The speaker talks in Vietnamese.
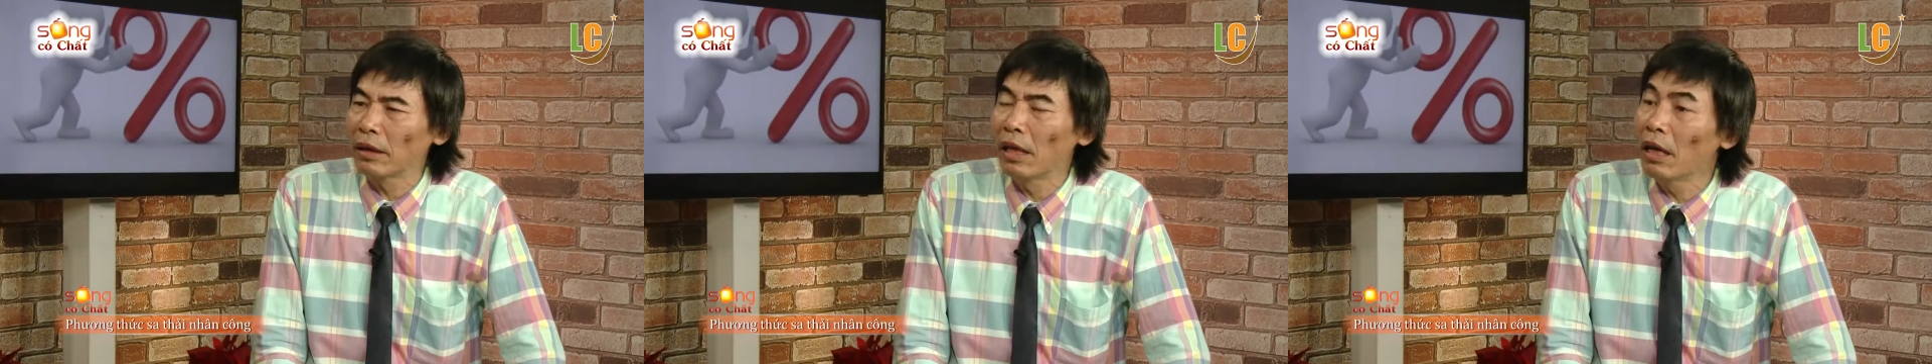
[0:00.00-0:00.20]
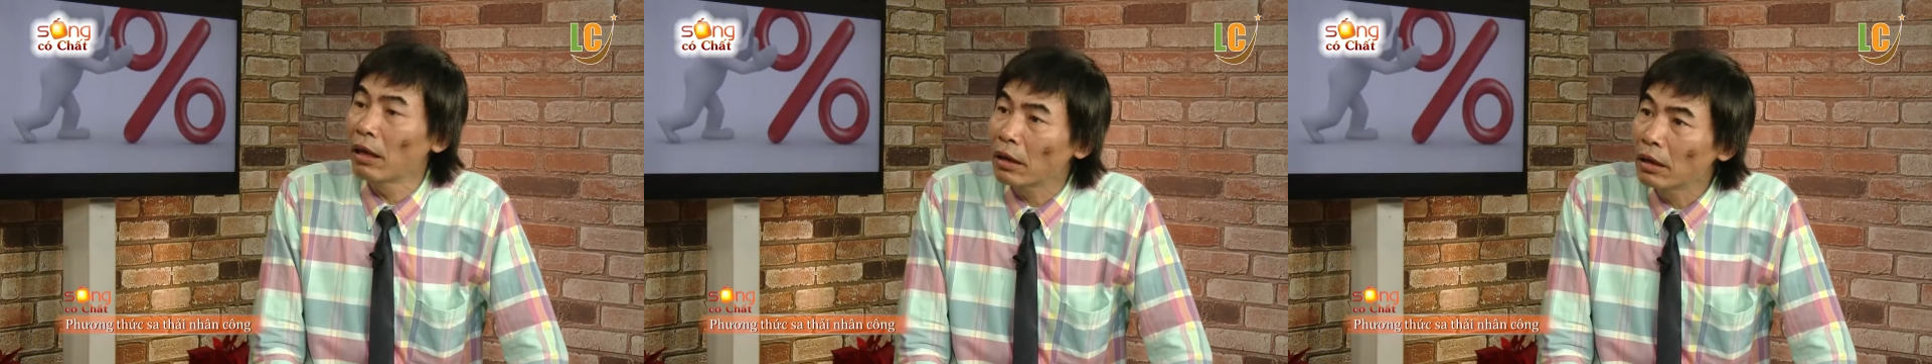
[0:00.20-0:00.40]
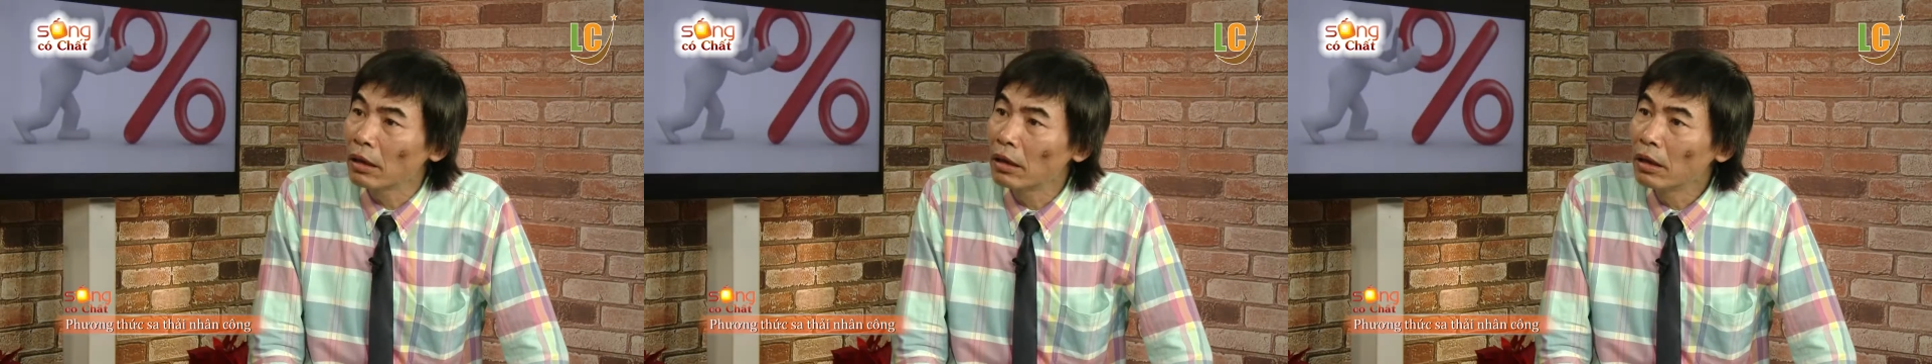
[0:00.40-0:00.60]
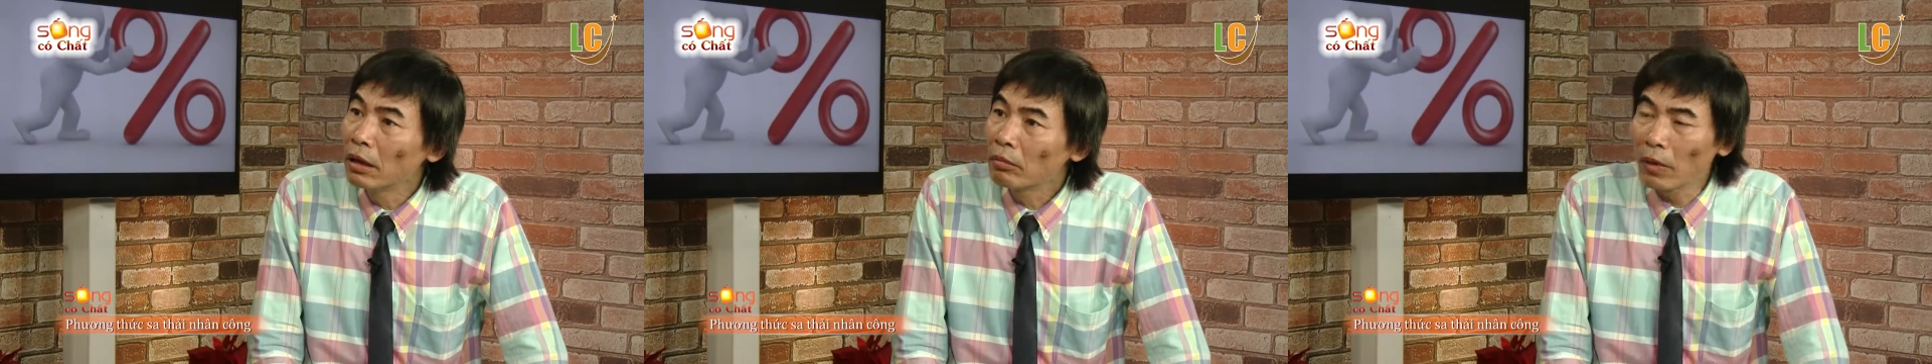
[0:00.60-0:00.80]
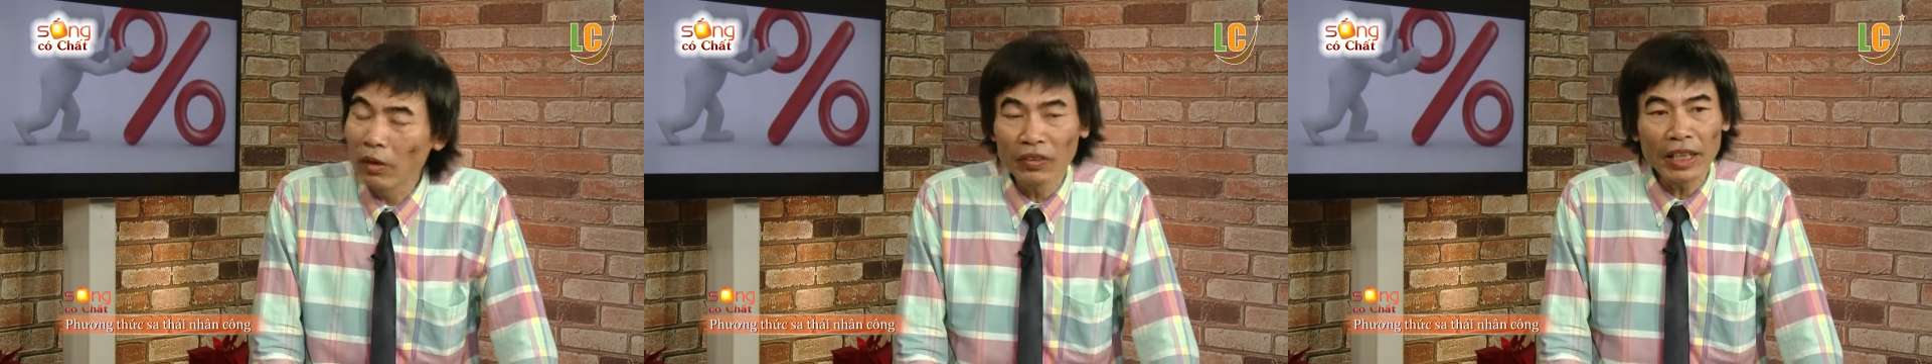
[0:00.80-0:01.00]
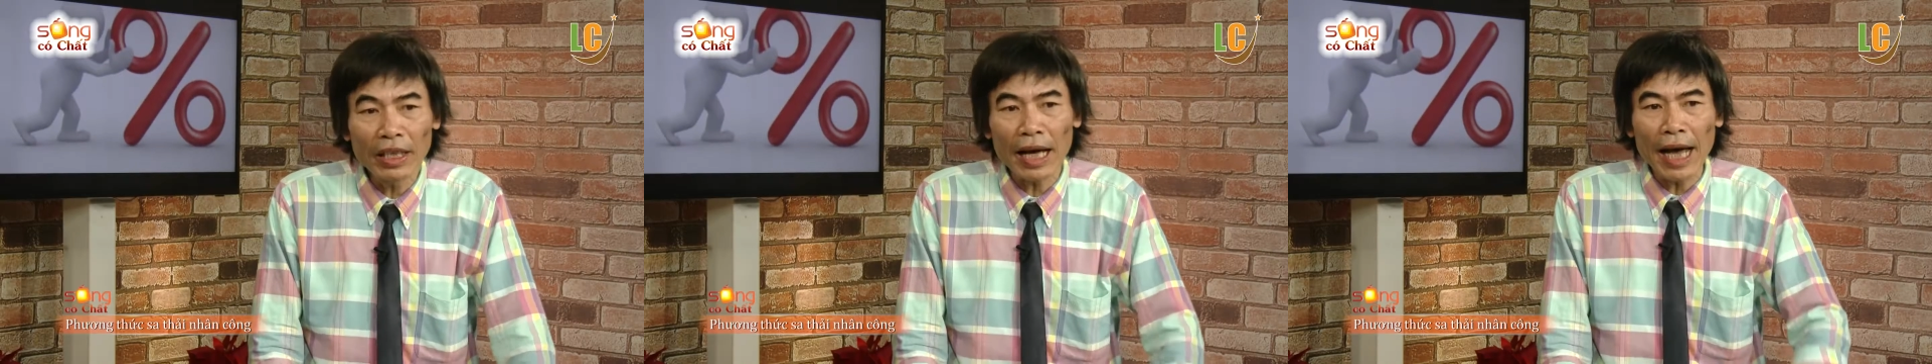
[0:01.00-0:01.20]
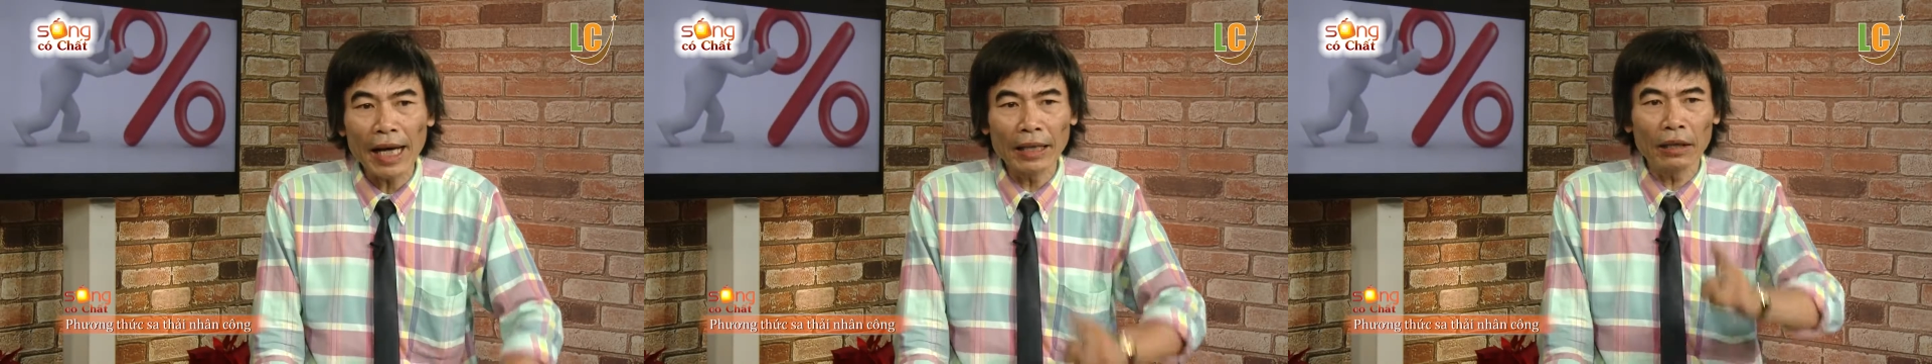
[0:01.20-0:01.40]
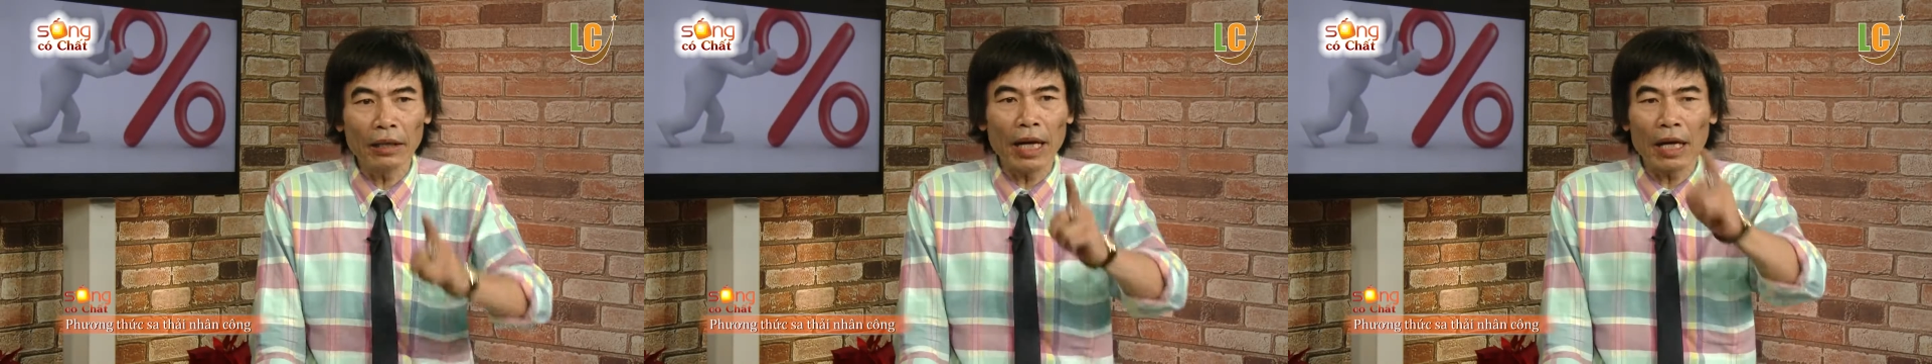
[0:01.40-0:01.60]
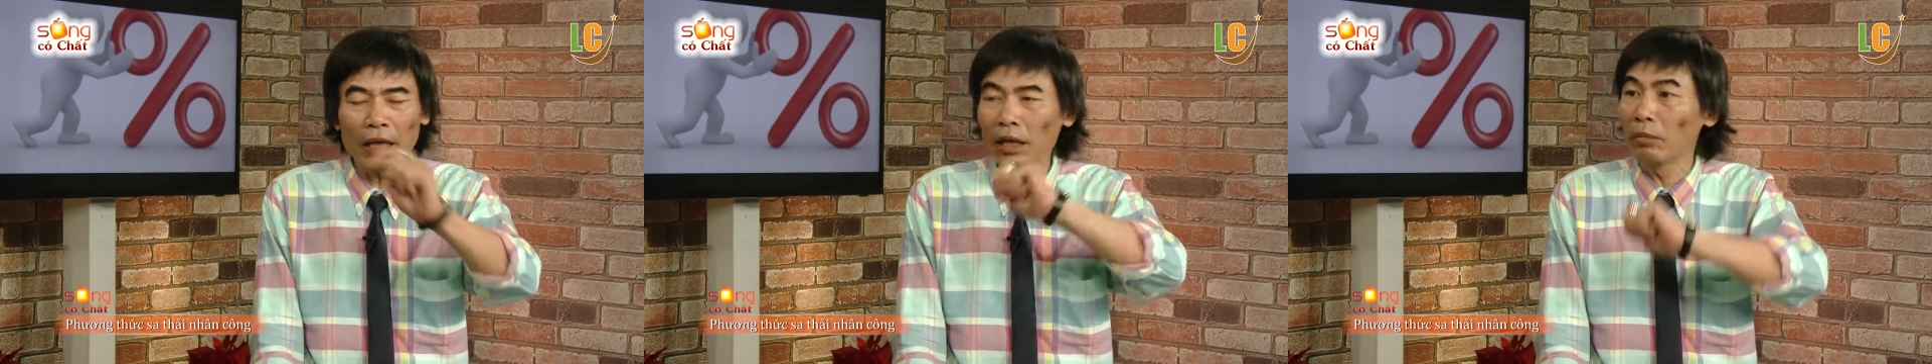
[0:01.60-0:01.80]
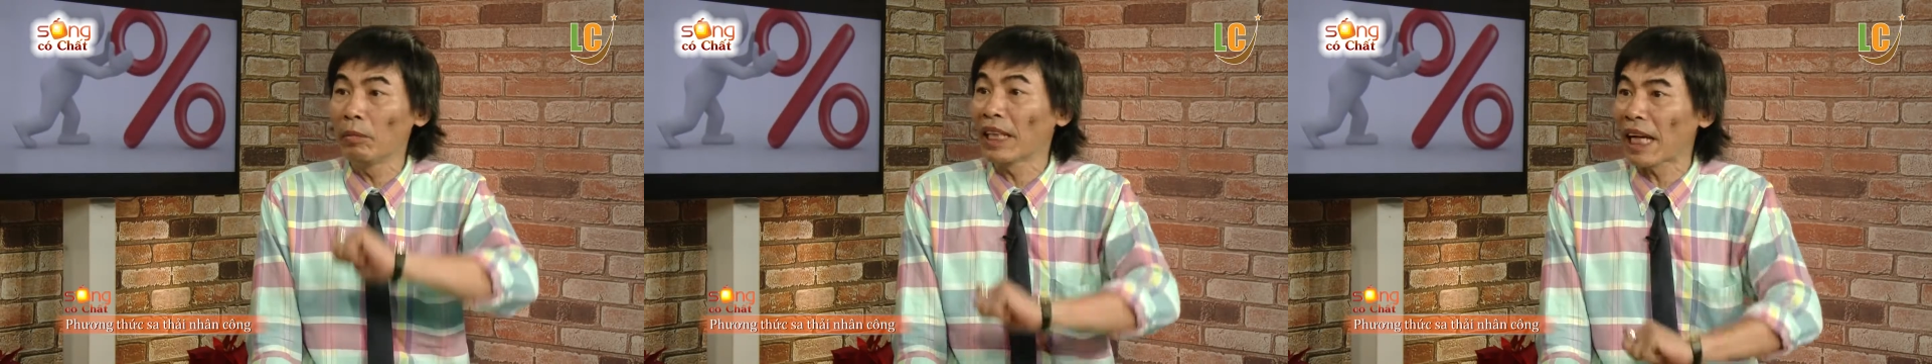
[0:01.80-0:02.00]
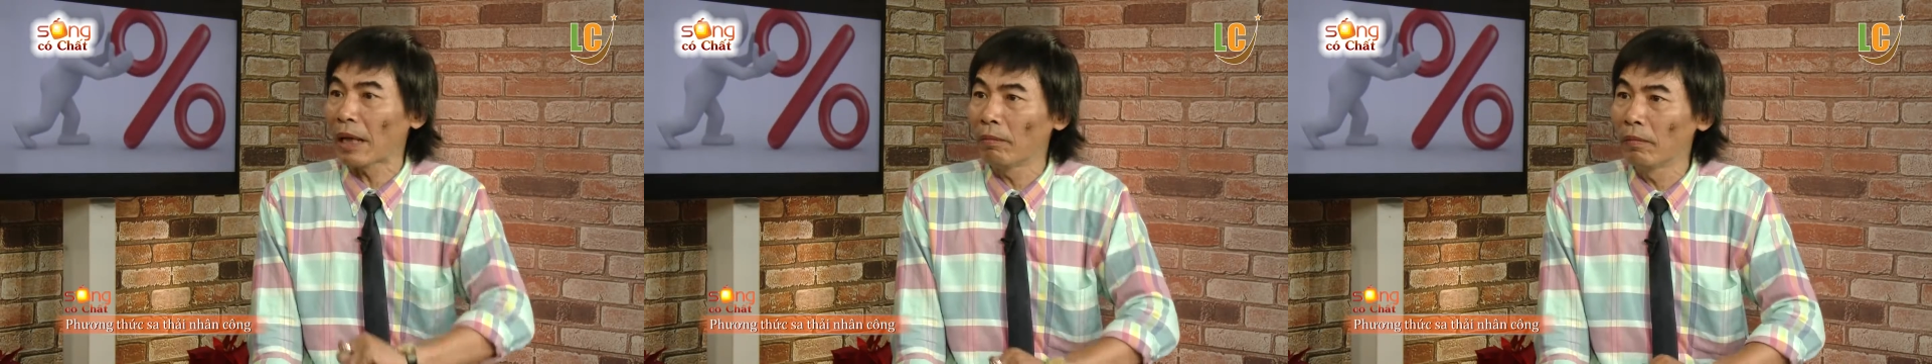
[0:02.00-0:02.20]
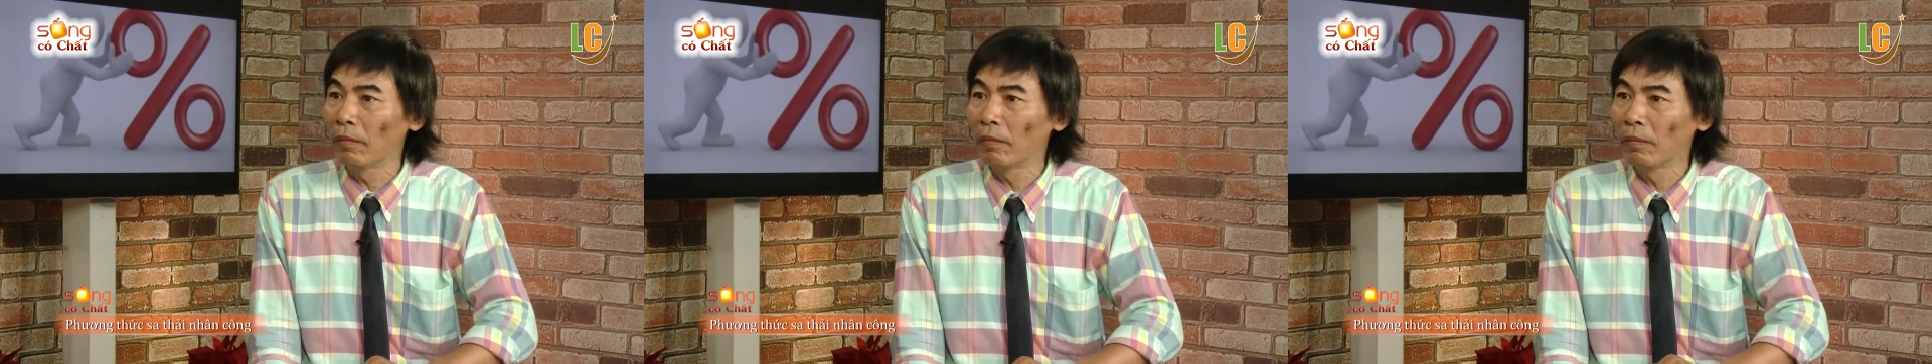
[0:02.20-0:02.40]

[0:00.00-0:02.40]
hơn bởi vì anh năng lực bị kém